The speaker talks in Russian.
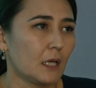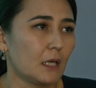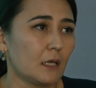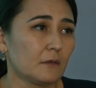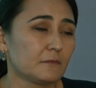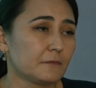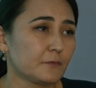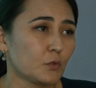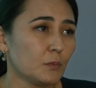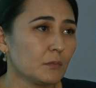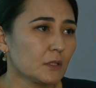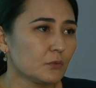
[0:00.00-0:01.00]
А в
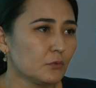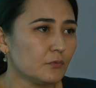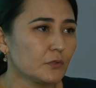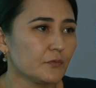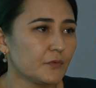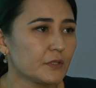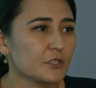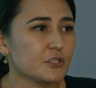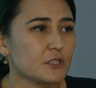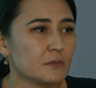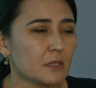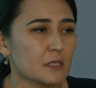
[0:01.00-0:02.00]
том году, вот в
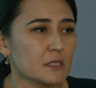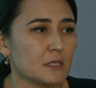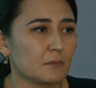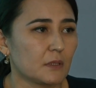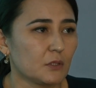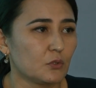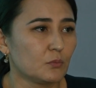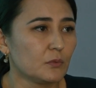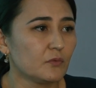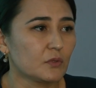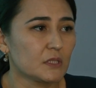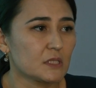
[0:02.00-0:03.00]
2017 году,
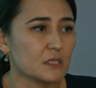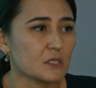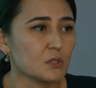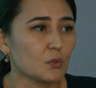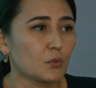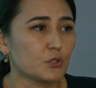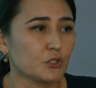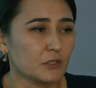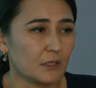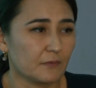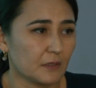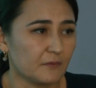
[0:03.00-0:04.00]
мы вот эти 100
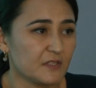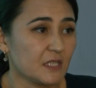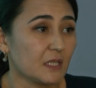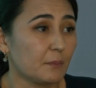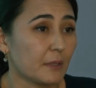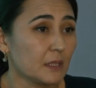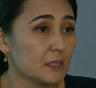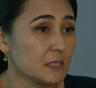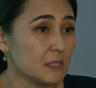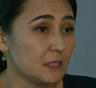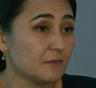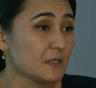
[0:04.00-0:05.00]
человек всех
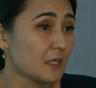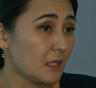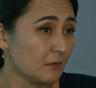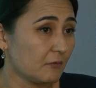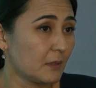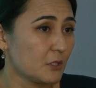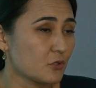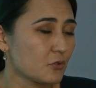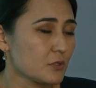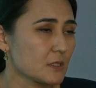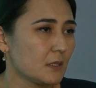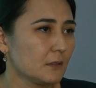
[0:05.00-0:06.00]
пригласили в зал, в
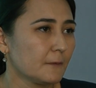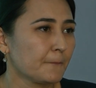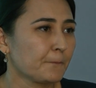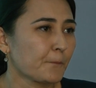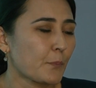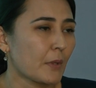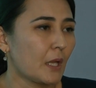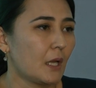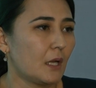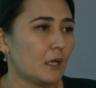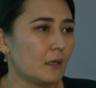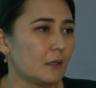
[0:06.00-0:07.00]
большой зал,
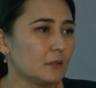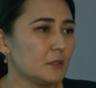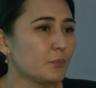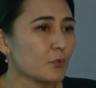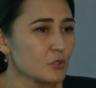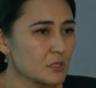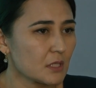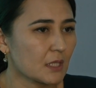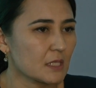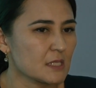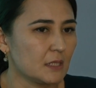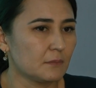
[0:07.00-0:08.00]
а, не просто
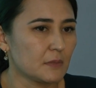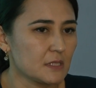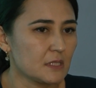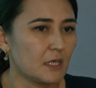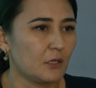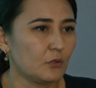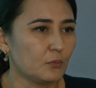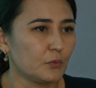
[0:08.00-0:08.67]
оказали материальную